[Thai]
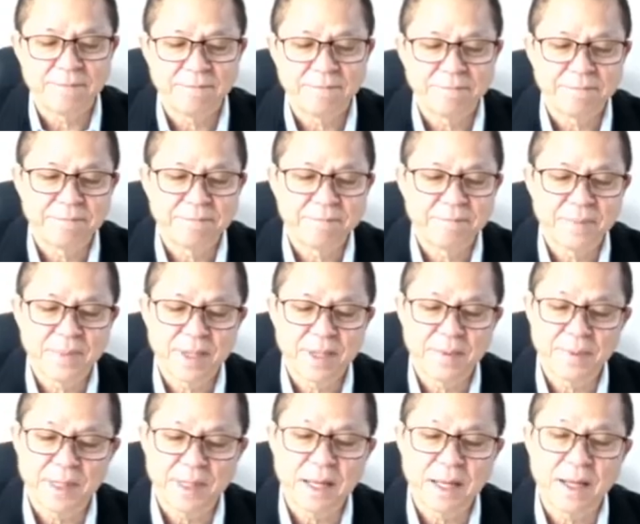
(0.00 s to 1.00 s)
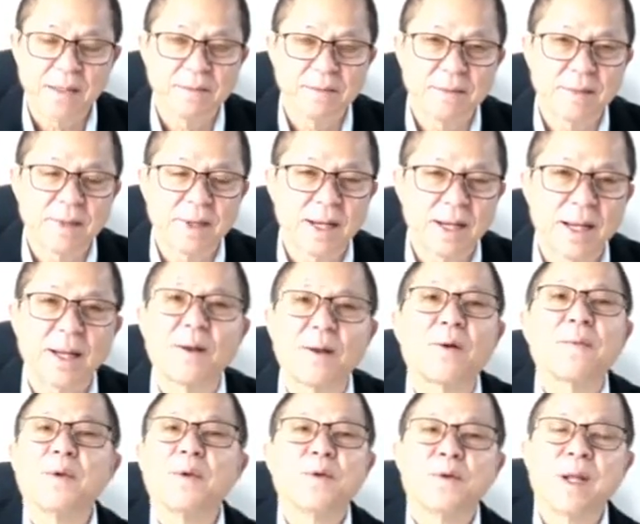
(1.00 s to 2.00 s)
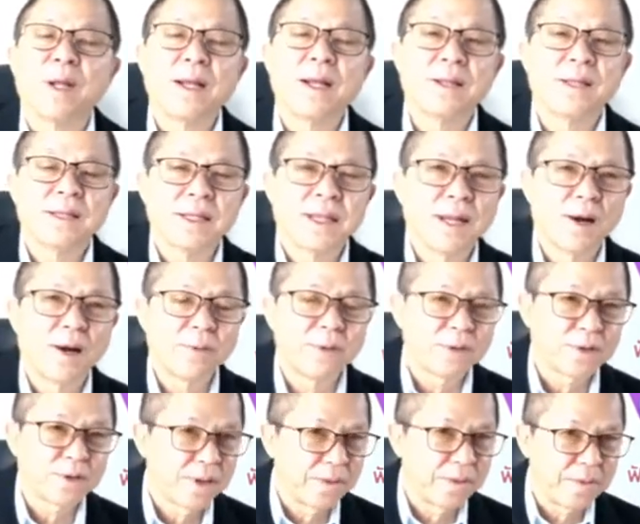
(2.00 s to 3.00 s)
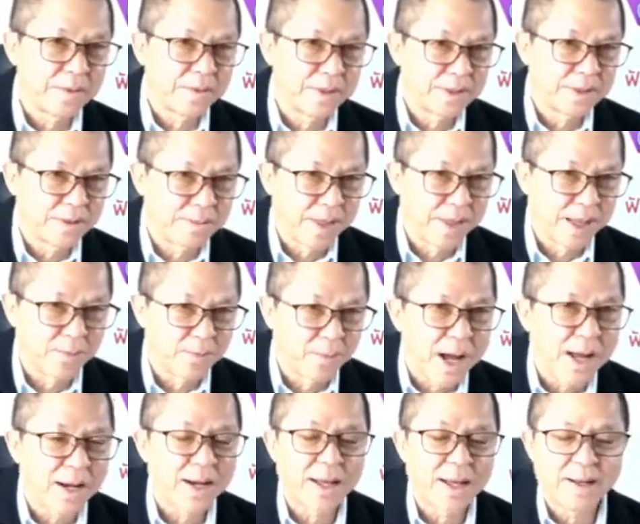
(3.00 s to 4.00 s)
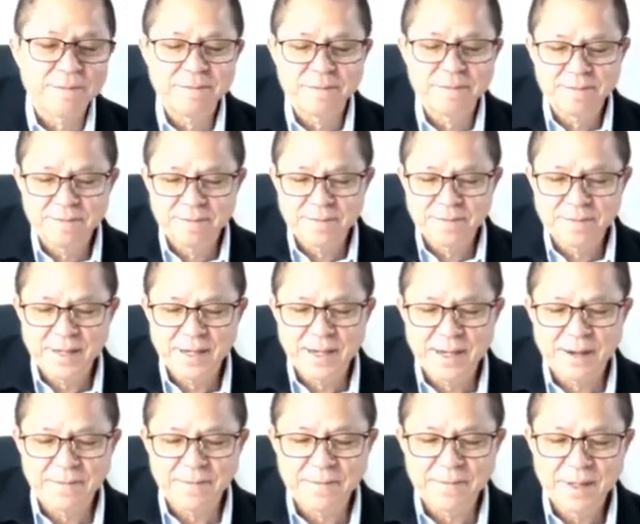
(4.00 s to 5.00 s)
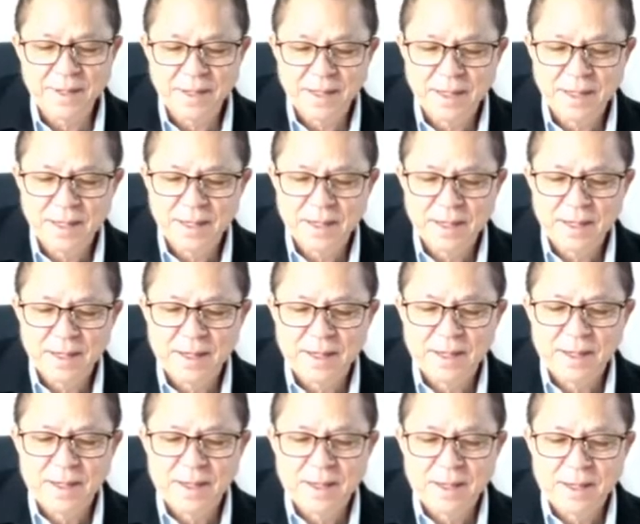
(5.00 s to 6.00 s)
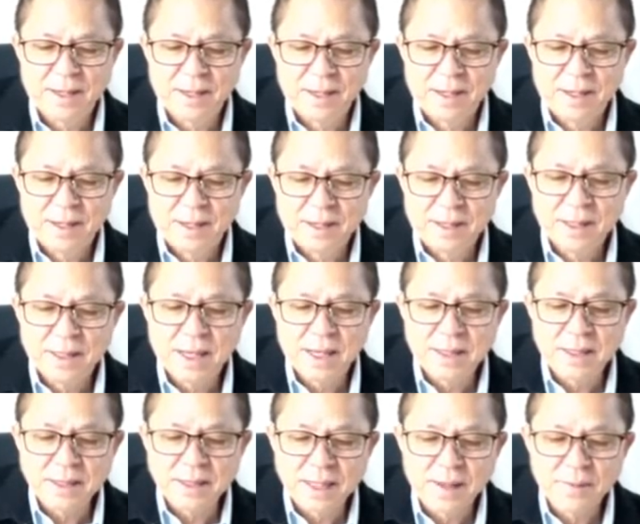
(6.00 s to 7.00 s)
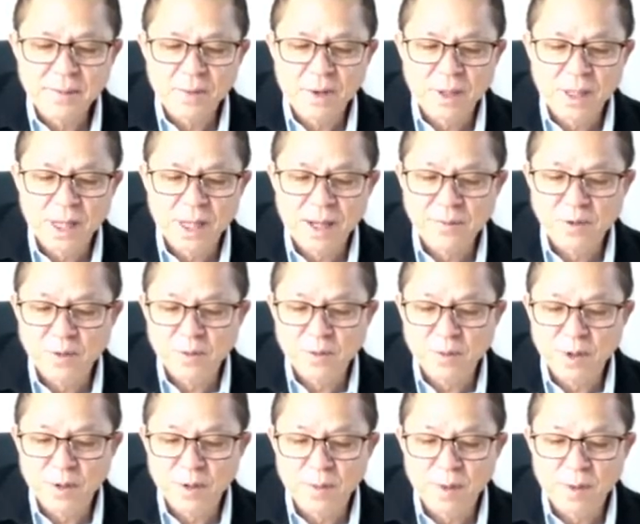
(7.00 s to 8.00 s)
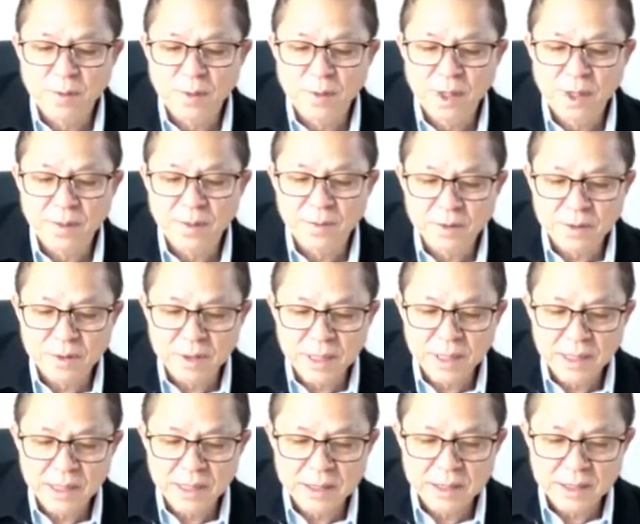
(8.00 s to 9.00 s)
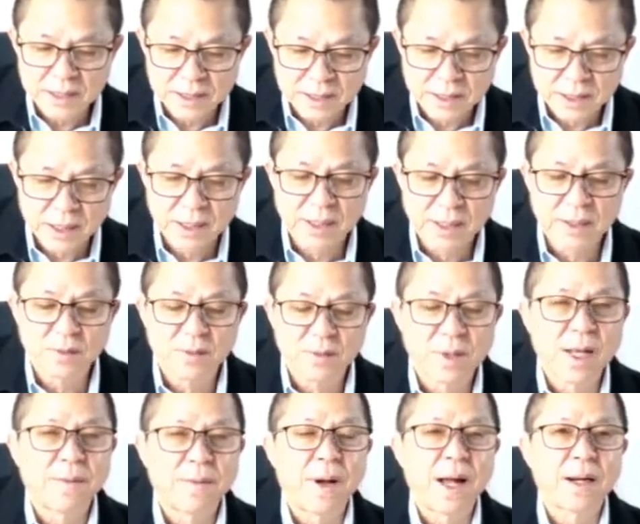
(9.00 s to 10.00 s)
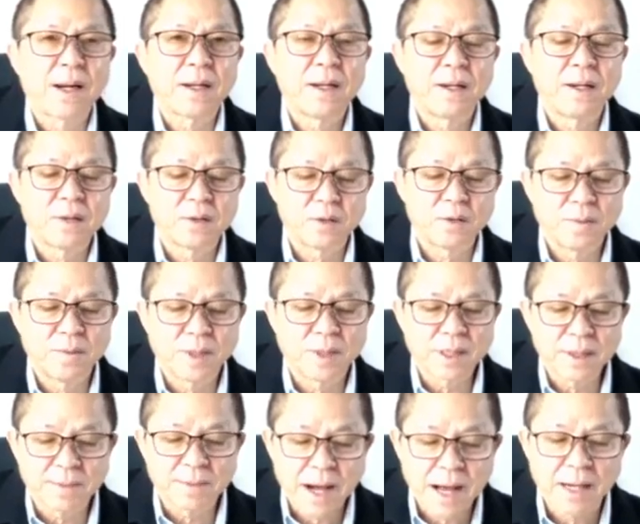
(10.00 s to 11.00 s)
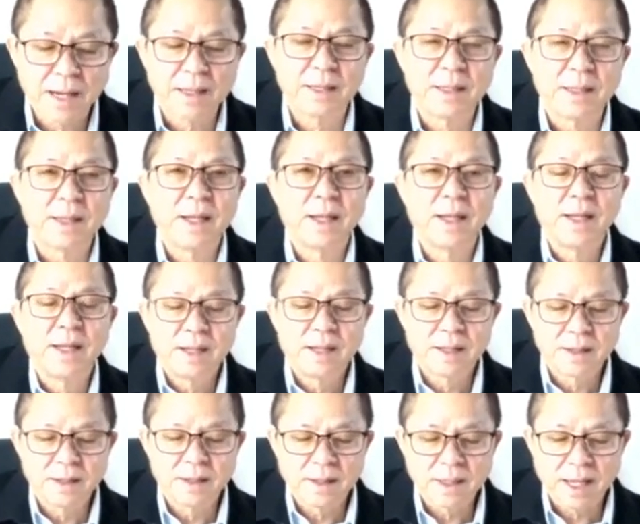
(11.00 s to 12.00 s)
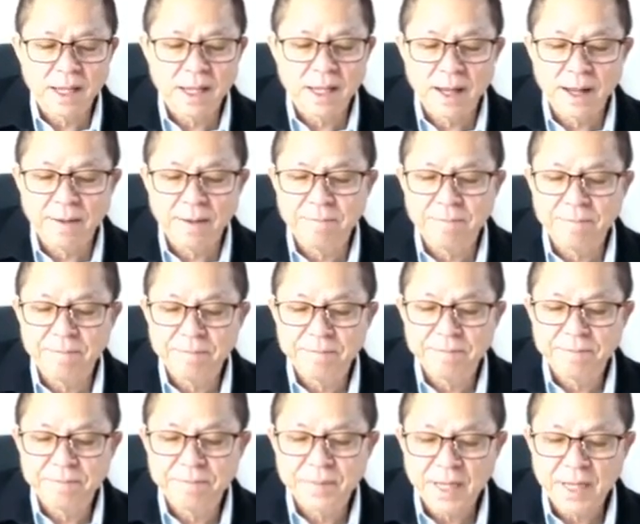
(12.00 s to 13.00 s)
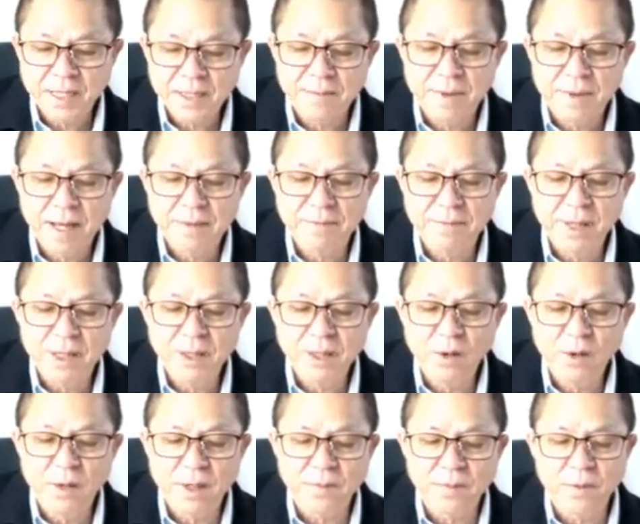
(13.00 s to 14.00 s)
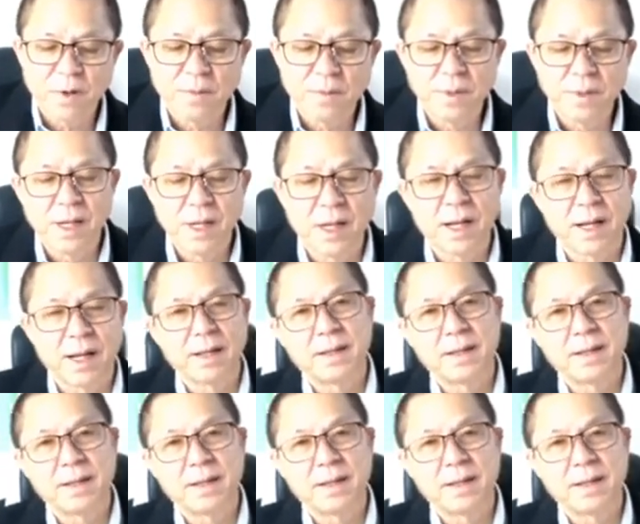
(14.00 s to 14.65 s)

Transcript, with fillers: ต่อบาร์เรลอันนี้เป็นของงวดส่งมอบเดือนสิงหาคมของน้ำมันดิบเวสเท็กซัสส่วนเบรนท์ทะเลเหนือลอนดอนก็ลดลง 1.69 มันเป็นสัญญาณที่ดีนะคือไม่รู้ละถ้าน้ำมันมันลดเราก็ดีอะ